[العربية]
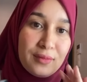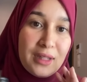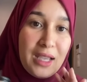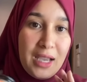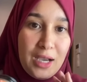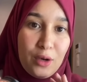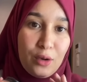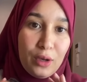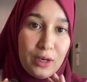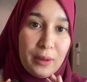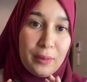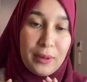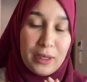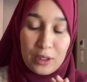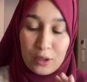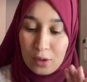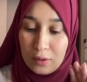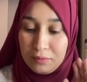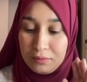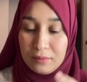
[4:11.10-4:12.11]
هاكو على
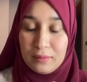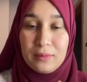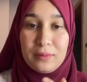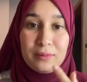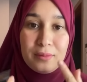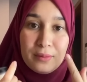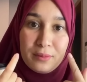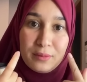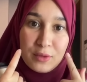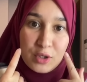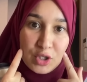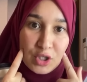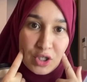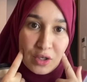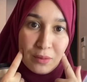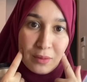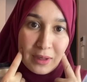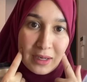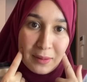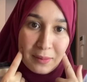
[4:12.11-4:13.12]
بالكم
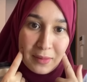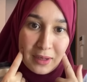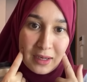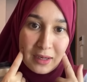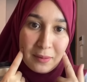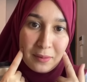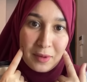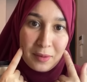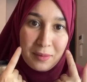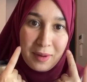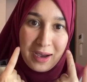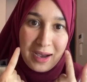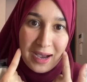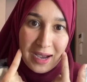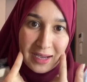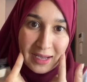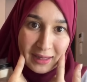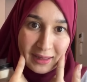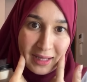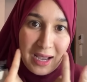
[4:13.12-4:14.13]
تجي من
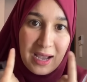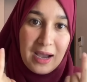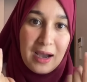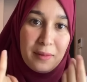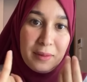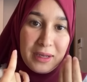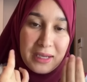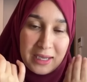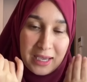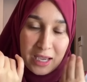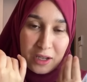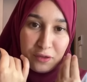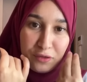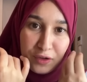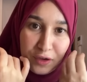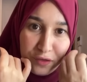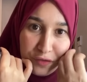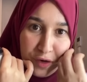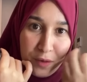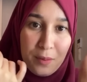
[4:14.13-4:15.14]
البقايا الطعام اللي كاين
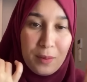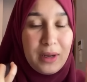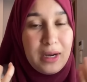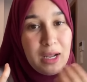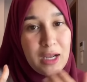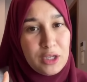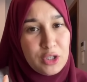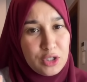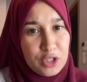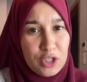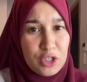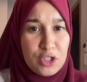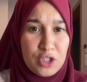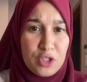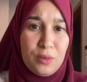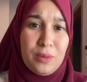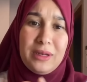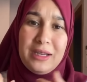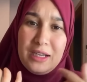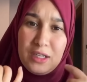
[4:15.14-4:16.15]
في فمنا تجي
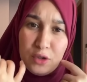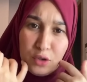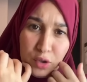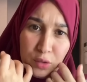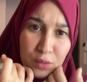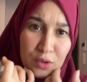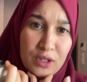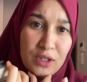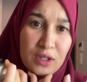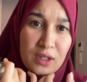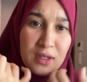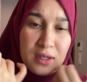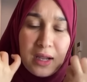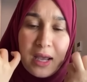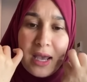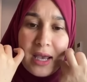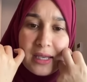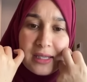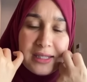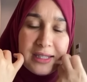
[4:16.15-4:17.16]
تجي من اللي عندهم
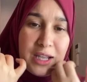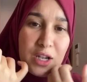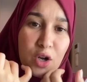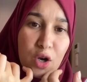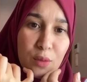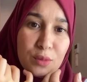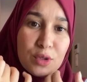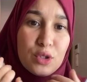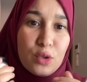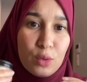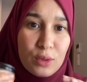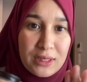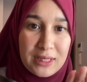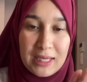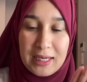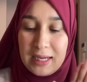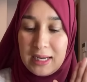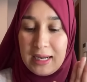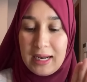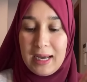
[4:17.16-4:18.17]
سنانهم
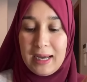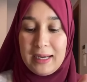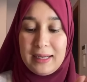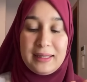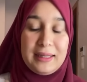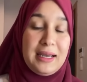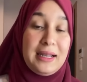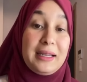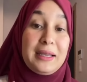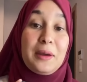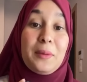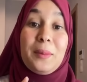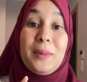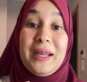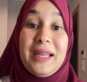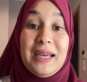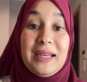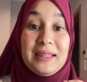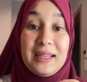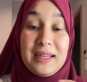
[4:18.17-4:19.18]
سوسين الى غير ذلك
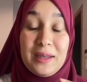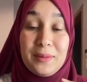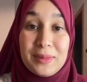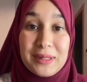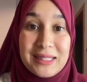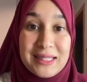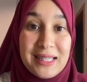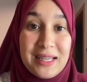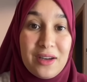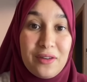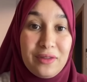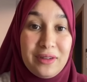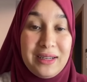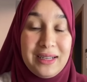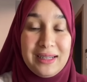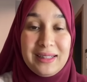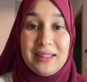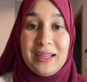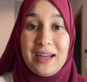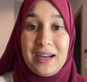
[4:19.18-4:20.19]
مليح تاني بزاف
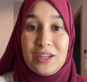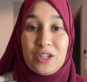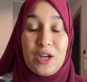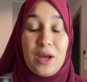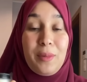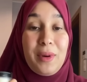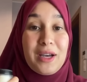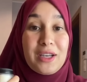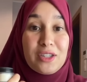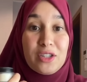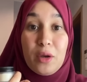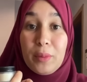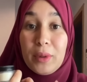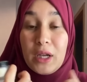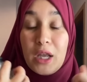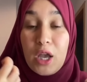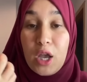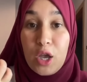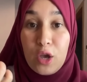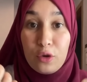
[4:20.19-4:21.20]
اللي عندها راجلها باغ
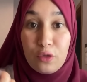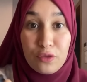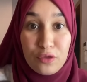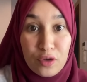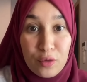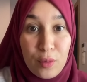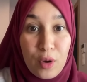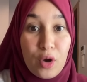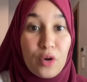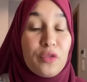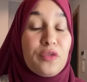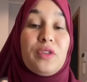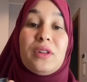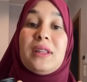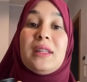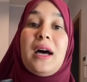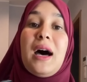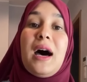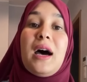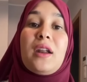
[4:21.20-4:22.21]
اكزومبل فيمور في
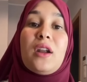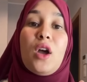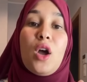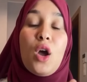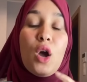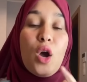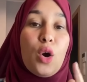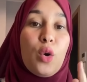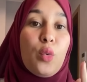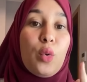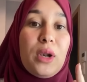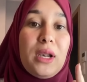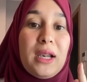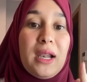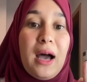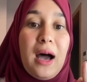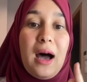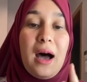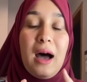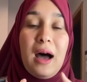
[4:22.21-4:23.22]
الدار
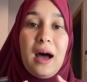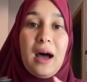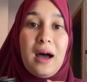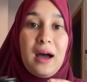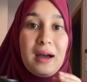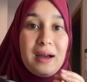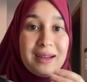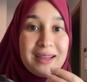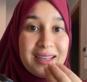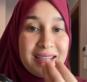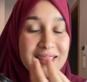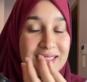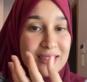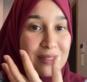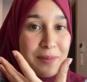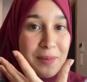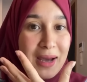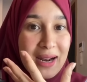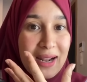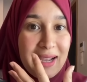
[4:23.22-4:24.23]
ولا
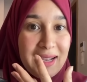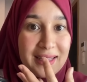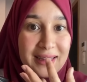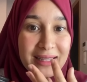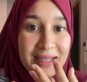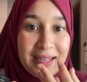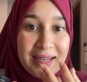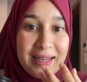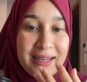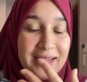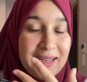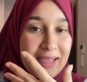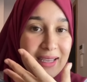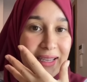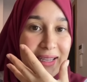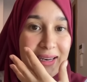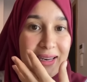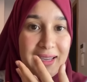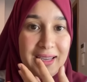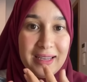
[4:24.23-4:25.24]
تسمى راح تخلي
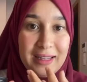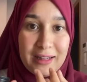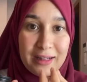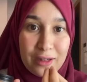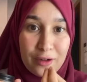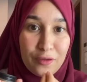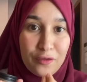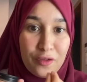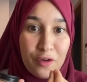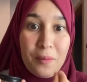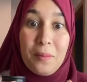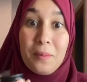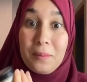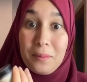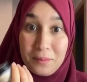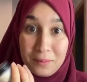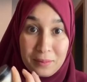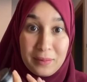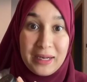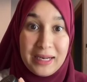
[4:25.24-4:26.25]
ريحه الفم
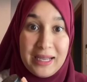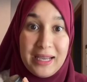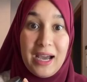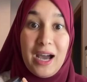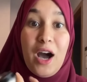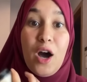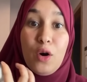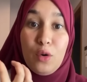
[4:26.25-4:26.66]
مليحه